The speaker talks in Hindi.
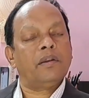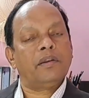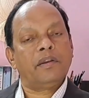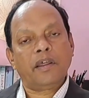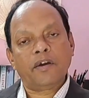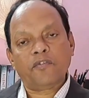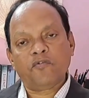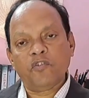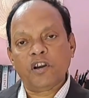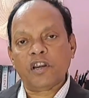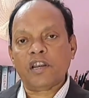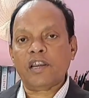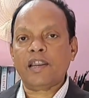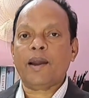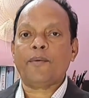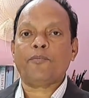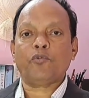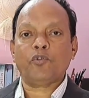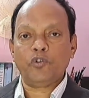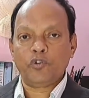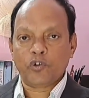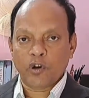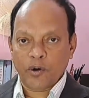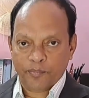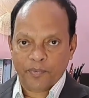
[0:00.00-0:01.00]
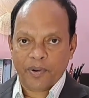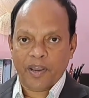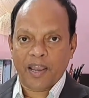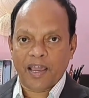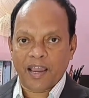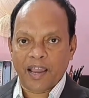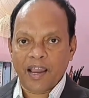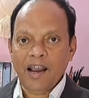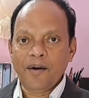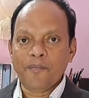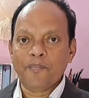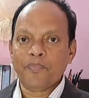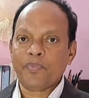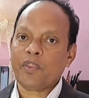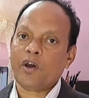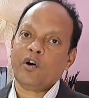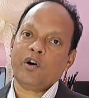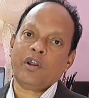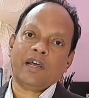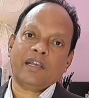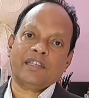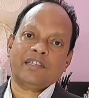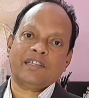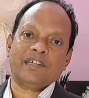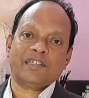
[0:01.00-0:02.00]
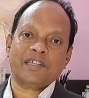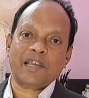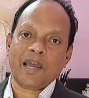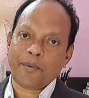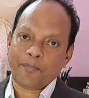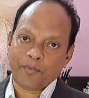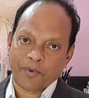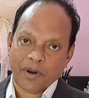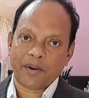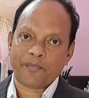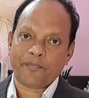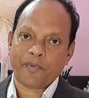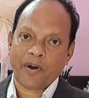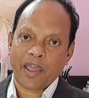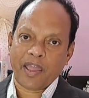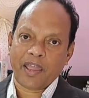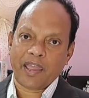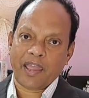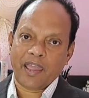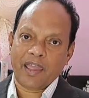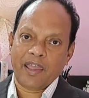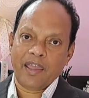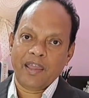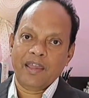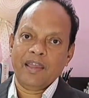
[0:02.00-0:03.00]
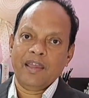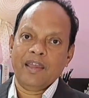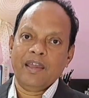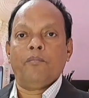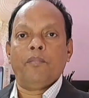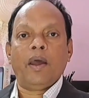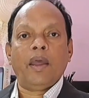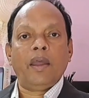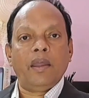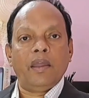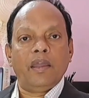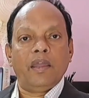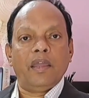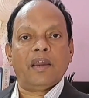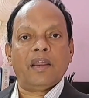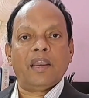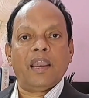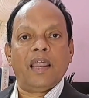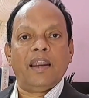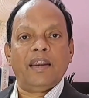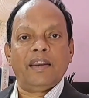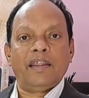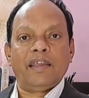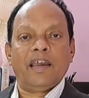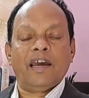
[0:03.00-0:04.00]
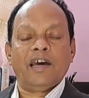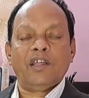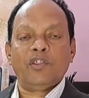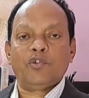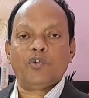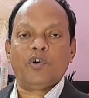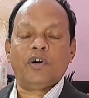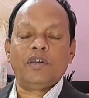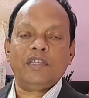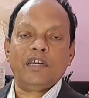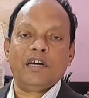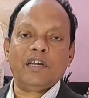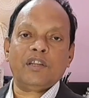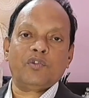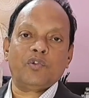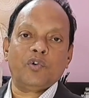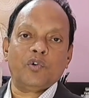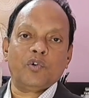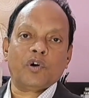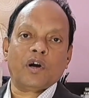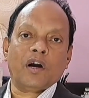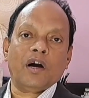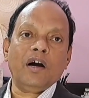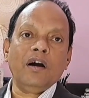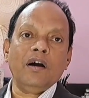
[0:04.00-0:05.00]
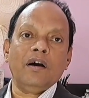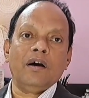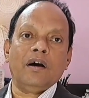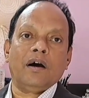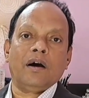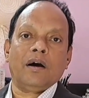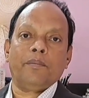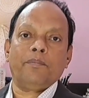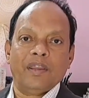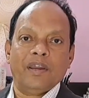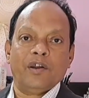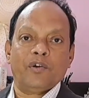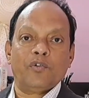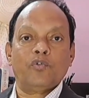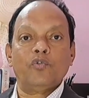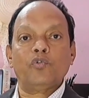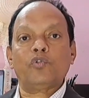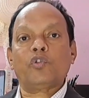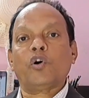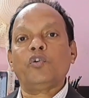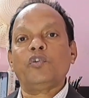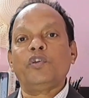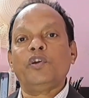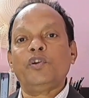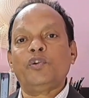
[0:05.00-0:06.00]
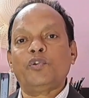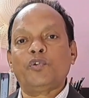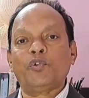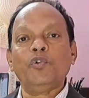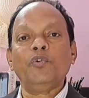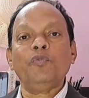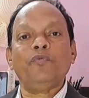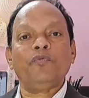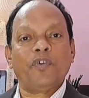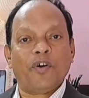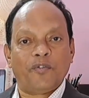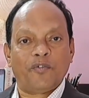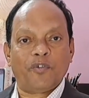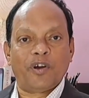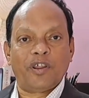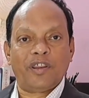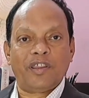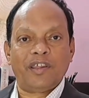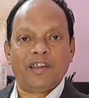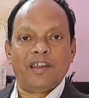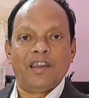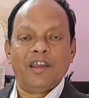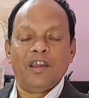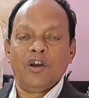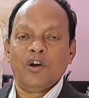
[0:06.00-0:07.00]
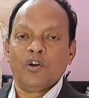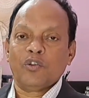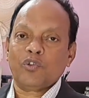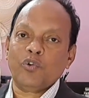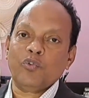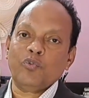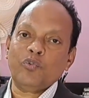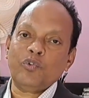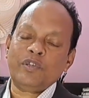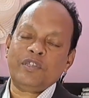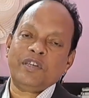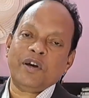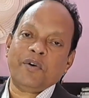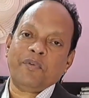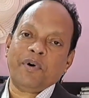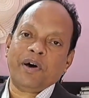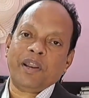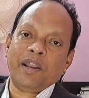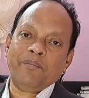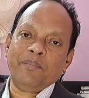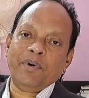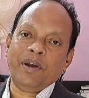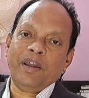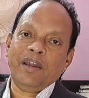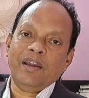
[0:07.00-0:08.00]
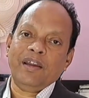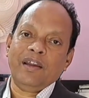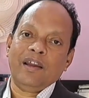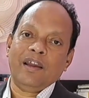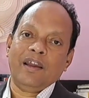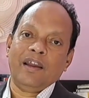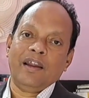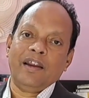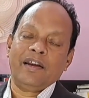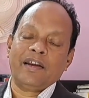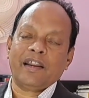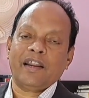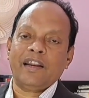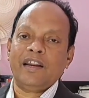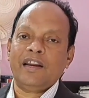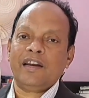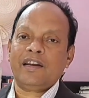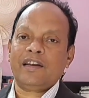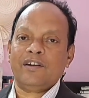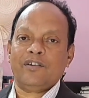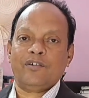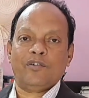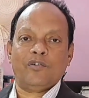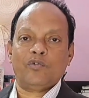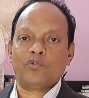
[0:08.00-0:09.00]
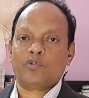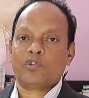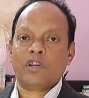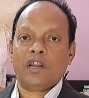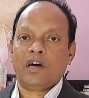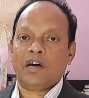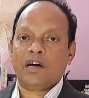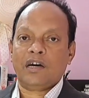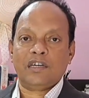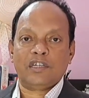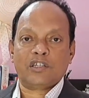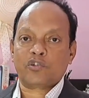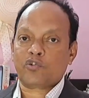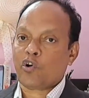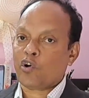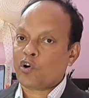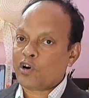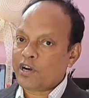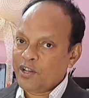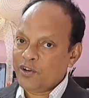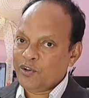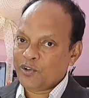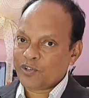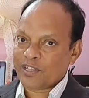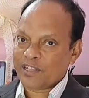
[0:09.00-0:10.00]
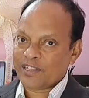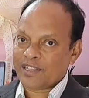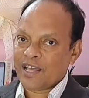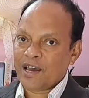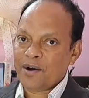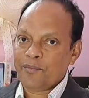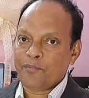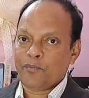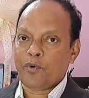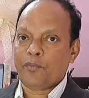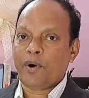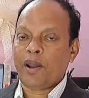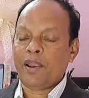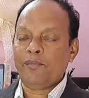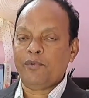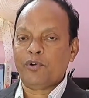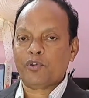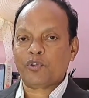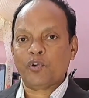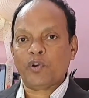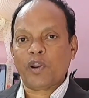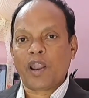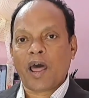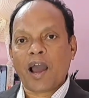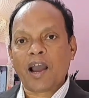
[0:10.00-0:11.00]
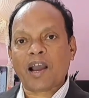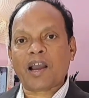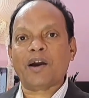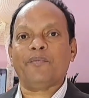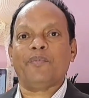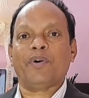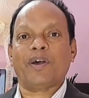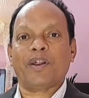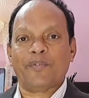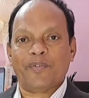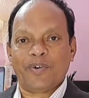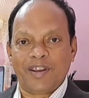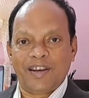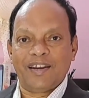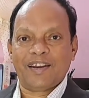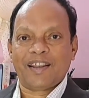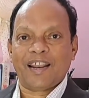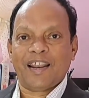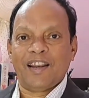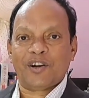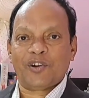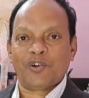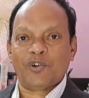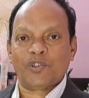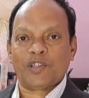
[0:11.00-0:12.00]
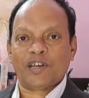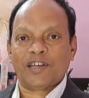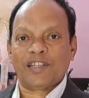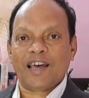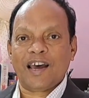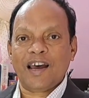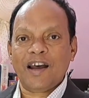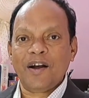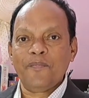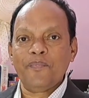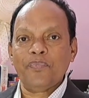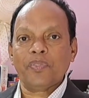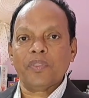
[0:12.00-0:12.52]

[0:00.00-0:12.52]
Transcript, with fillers: डेफिनेटली आपको जॉब मिलेगा और अच्छे से आप कर पाएंगे मैं इंग्लैंड गया 2002 का 2002 फरवरी तो उस जमाने में इंटरनेट उतना स्ट्रांग नहीं होता था मोबाइल में तो ना का बराबर इंटरनेट होता था